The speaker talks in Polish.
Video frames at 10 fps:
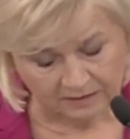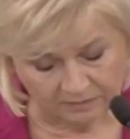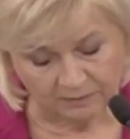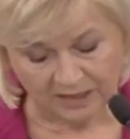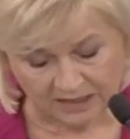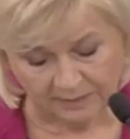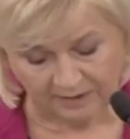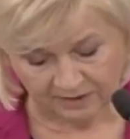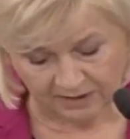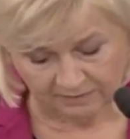wymiar
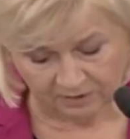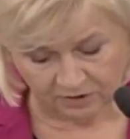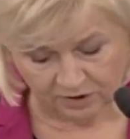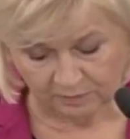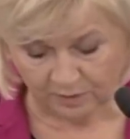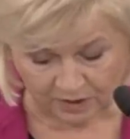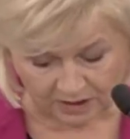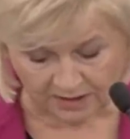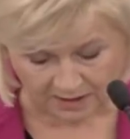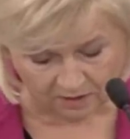sprawiedliwości. Po
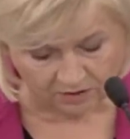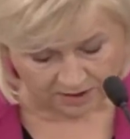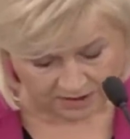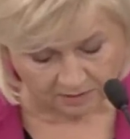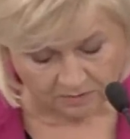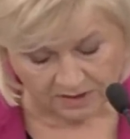jednej stronie są